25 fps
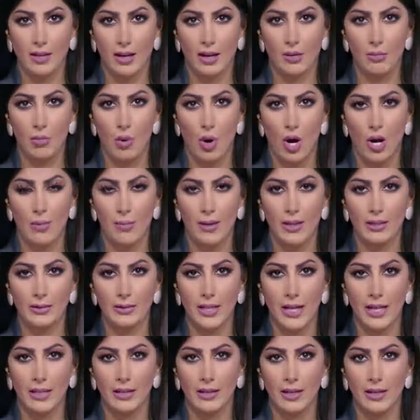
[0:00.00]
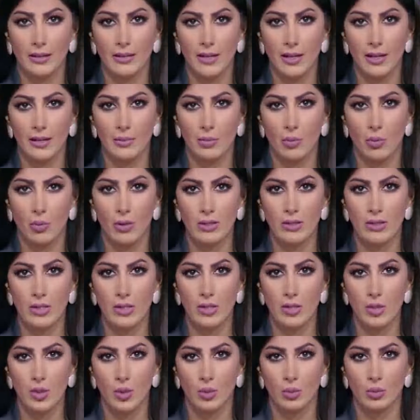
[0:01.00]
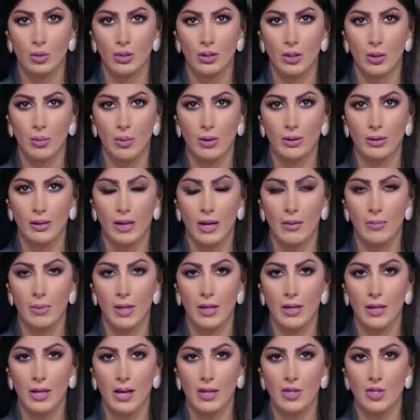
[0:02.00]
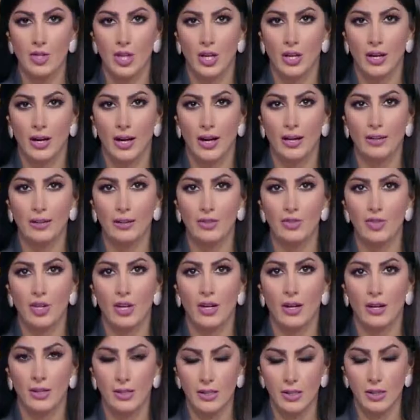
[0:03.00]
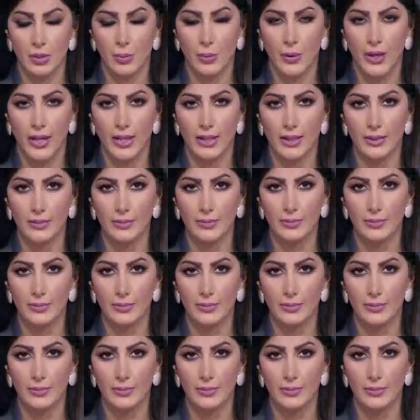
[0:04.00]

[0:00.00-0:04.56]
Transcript: المقابلتين نائب وزير شؤون الديوان الأميري الشيخ علي الجراح الصباح